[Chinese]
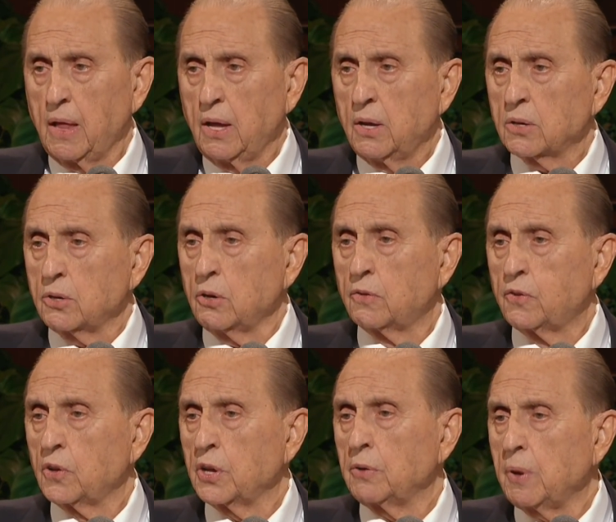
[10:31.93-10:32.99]
采取
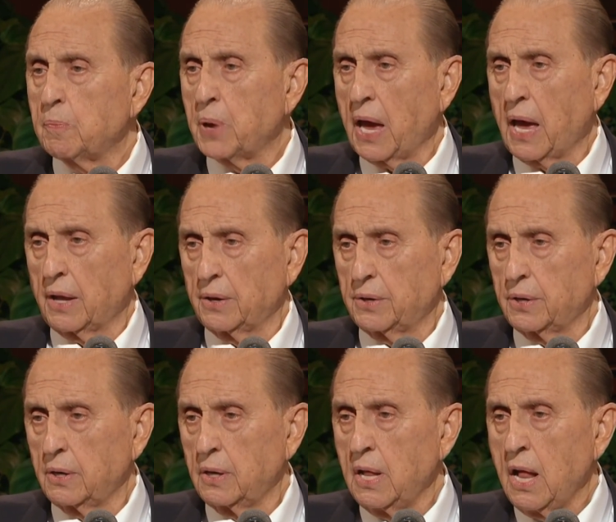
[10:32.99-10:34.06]
必要的步骤，
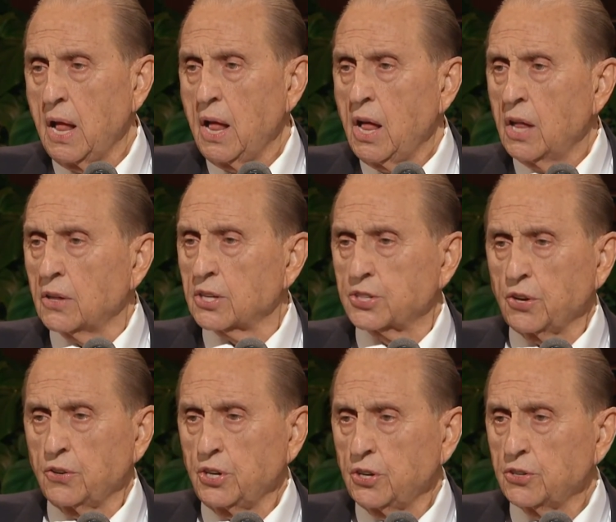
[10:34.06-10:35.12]
完完
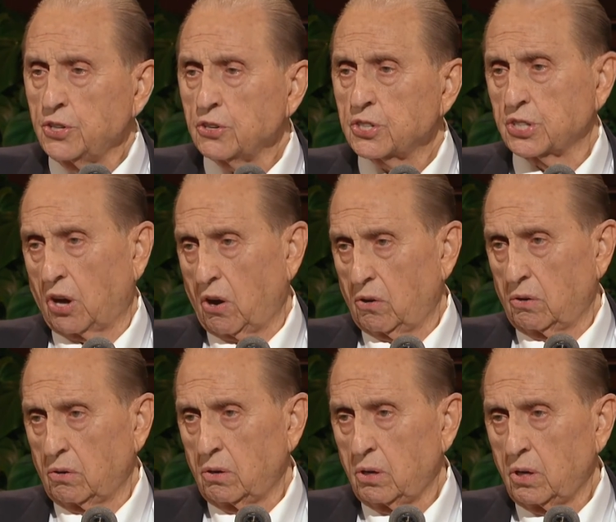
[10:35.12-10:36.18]
全全的悔改。
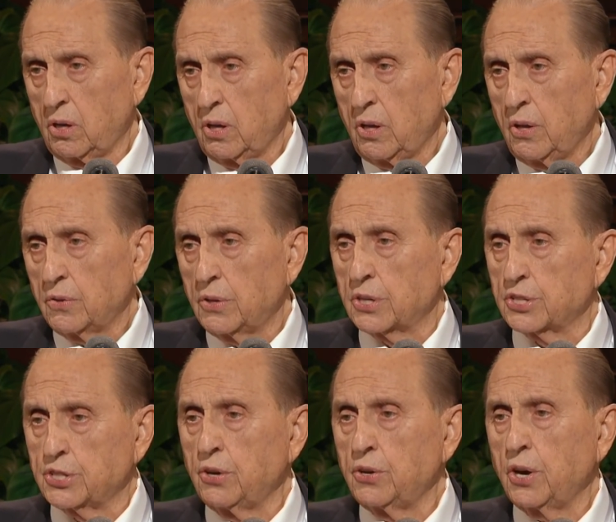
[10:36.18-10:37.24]

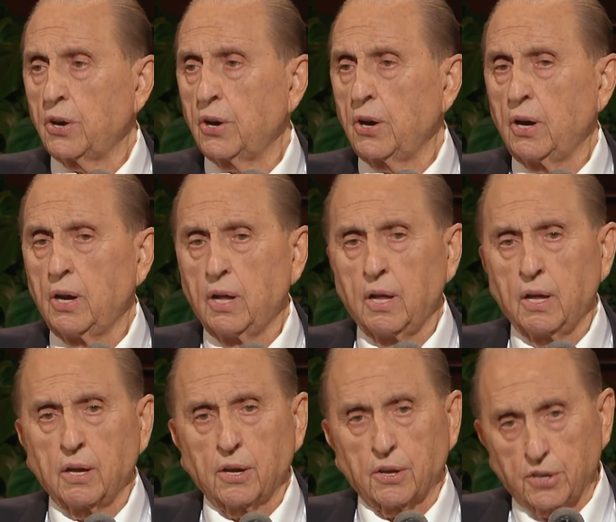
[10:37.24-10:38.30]
你越早做。
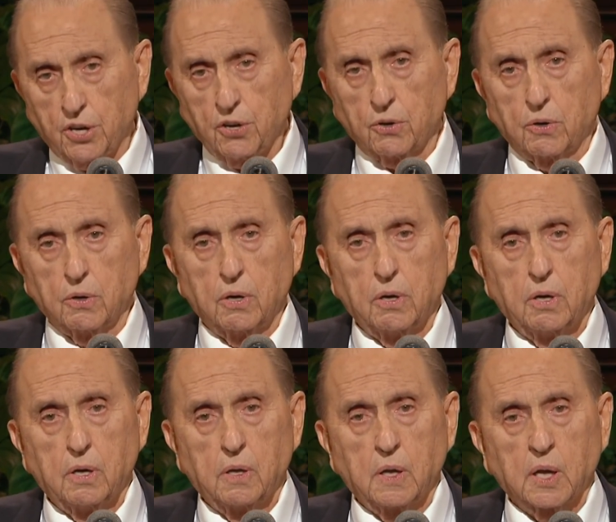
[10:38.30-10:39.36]
就越快
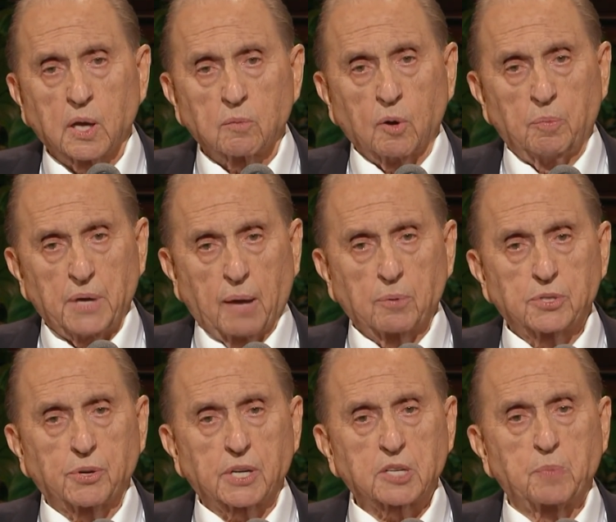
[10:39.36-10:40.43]
会体会到
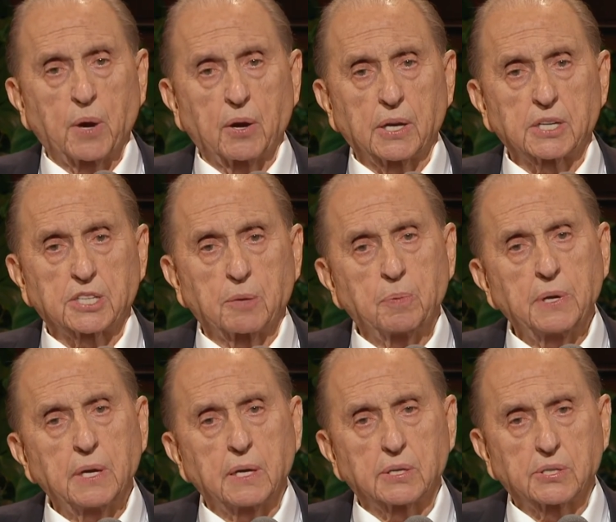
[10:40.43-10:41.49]
以赛亚所
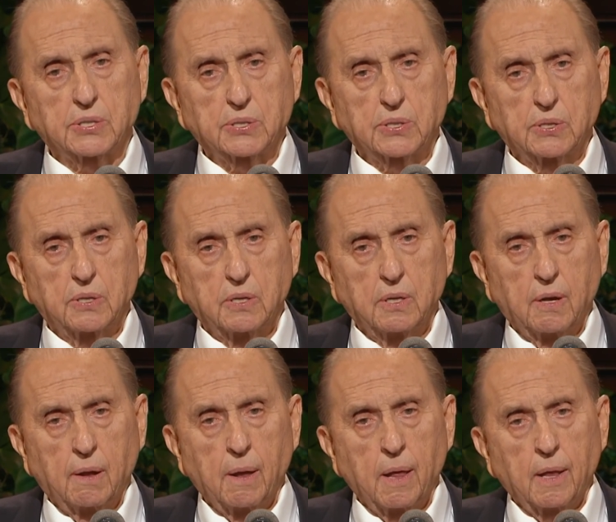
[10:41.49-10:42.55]
说的那种
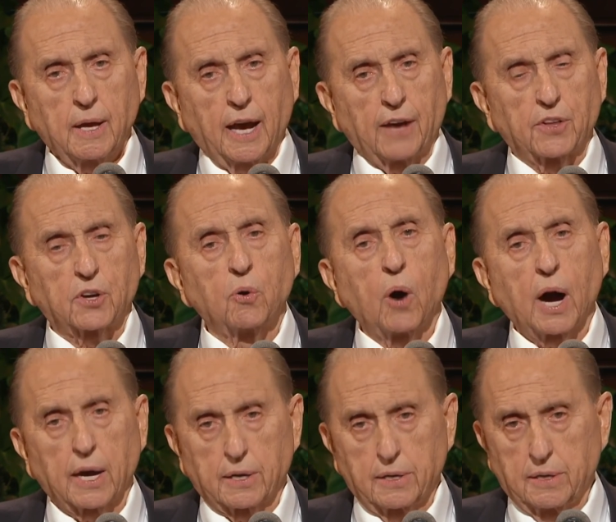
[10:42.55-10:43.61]
平安
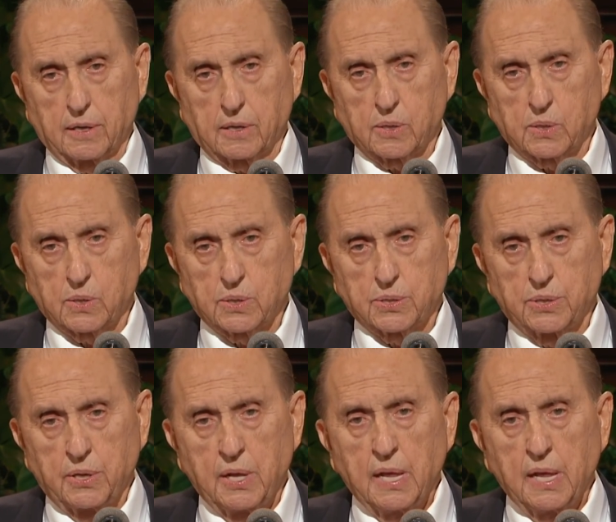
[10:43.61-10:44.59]
与平稳。